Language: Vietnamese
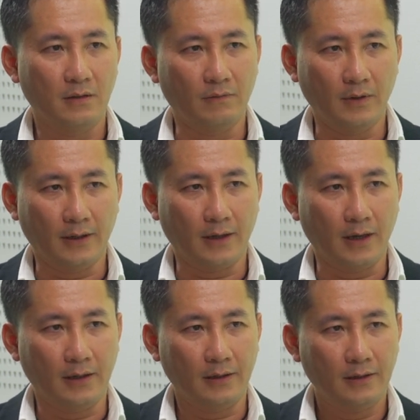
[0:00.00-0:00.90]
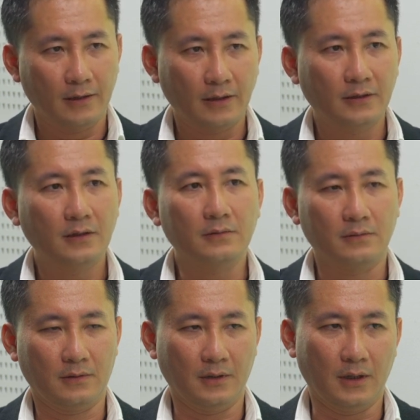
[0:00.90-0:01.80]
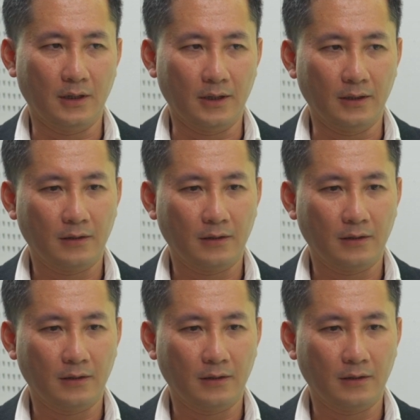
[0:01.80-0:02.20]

về cái cách thức à,